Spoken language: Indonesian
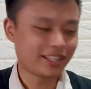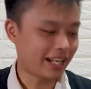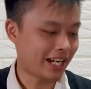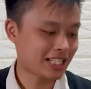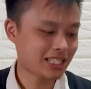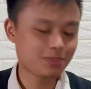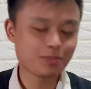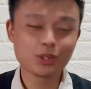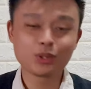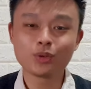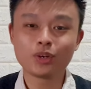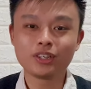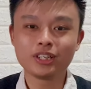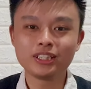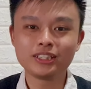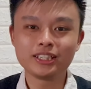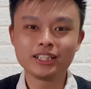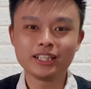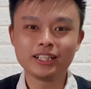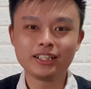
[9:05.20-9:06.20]

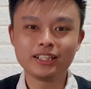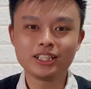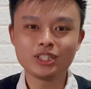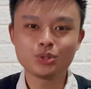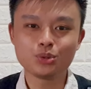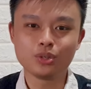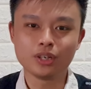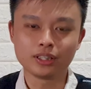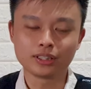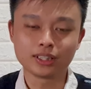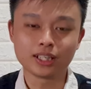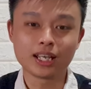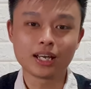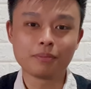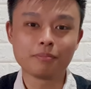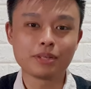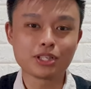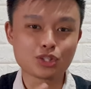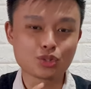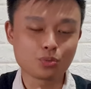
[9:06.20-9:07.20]
XB23 ini juga telah
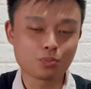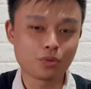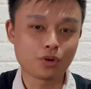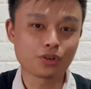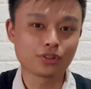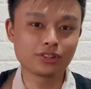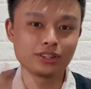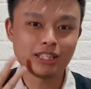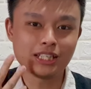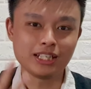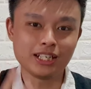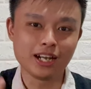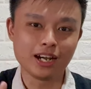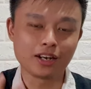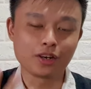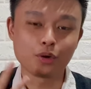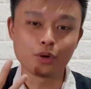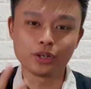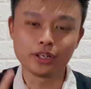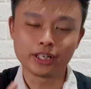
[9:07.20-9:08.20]
mensupport tiga
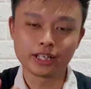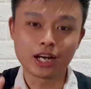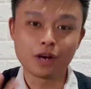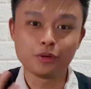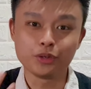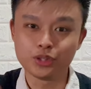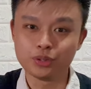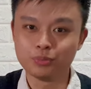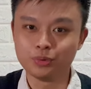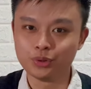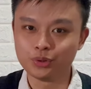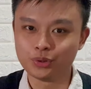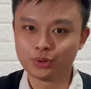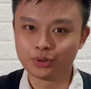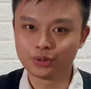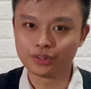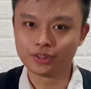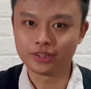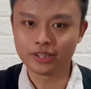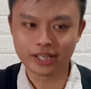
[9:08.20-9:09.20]
kodek audio Bluetooth,
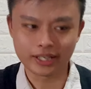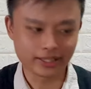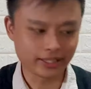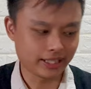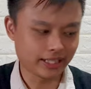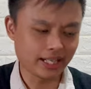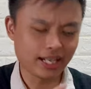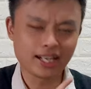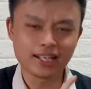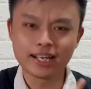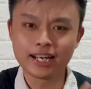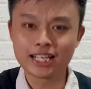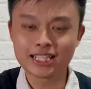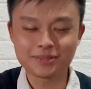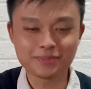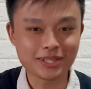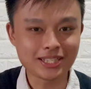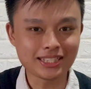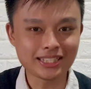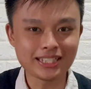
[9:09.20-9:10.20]
yakni ada
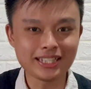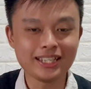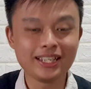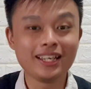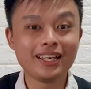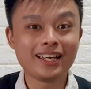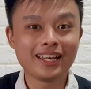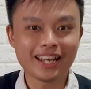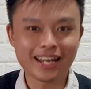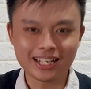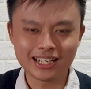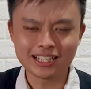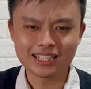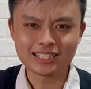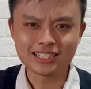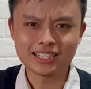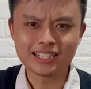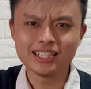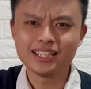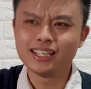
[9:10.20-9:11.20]
SVC, AAC,
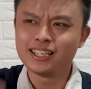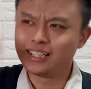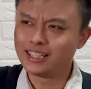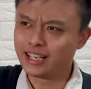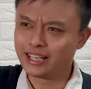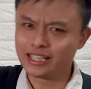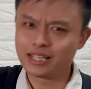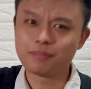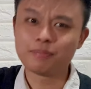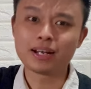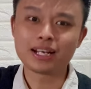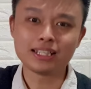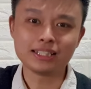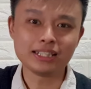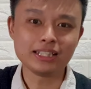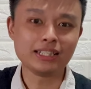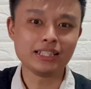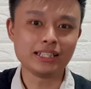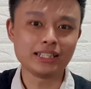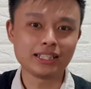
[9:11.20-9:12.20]
dan yang paling
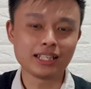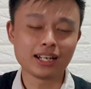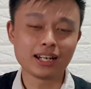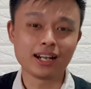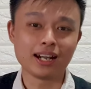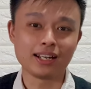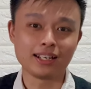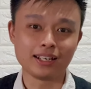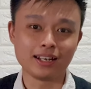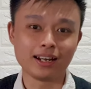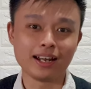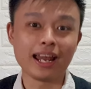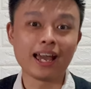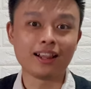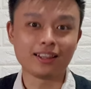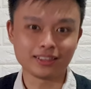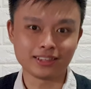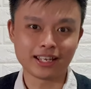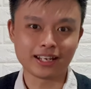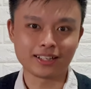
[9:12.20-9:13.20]
tingginya ada
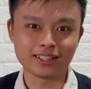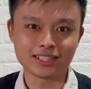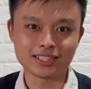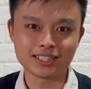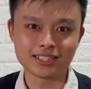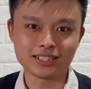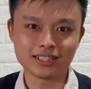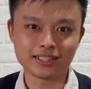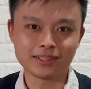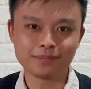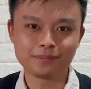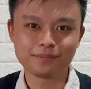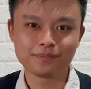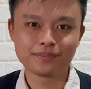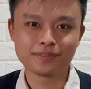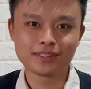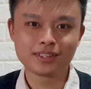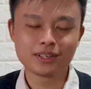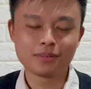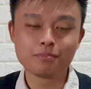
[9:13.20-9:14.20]
LDAC e di sini.
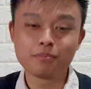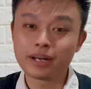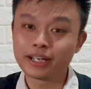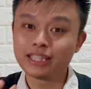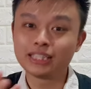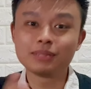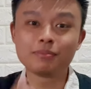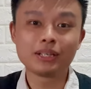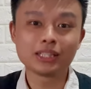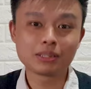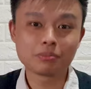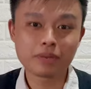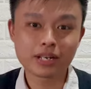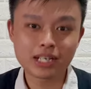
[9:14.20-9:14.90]
Bagi teman-teman